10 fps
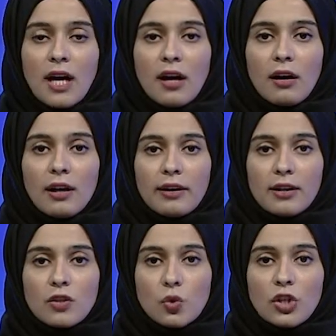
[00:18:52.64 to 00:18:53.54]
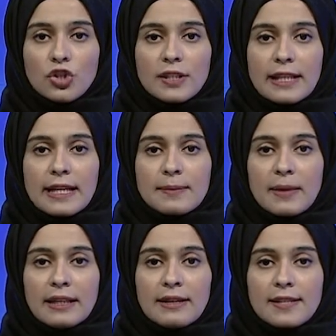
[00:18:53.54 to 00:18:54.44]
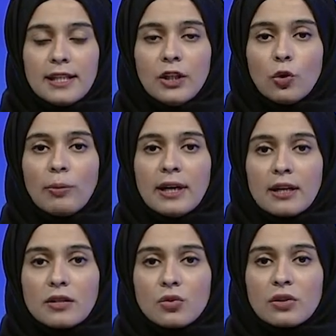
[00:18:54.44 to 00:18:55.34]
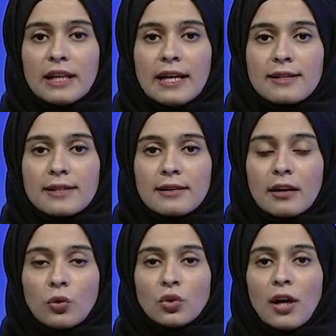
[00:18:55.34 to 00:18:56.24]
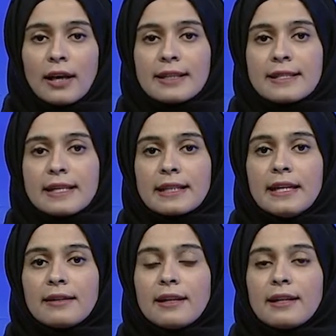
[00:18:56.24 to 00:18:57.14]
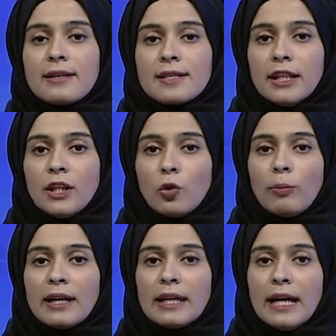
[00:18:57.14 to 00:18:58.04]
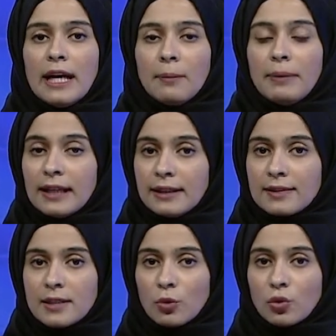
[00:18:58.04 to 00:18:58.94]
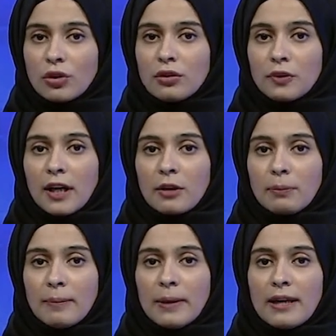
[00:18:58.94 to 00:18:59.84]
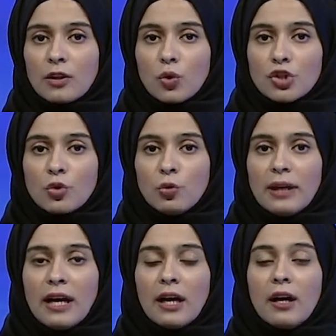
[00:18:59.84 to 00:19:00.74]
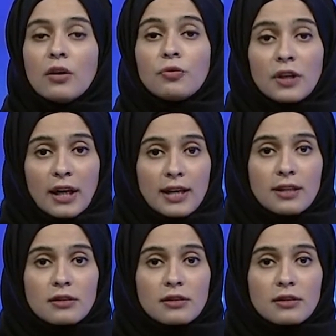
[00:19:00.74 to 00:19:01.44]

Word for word: قال رئيس لجنة الأزمة لنازحي أوباري السني الياس إن الأوضاع الإنسانية لنازحي أوباري بعدة مدن في غرب البلاد وجنوبها في غاية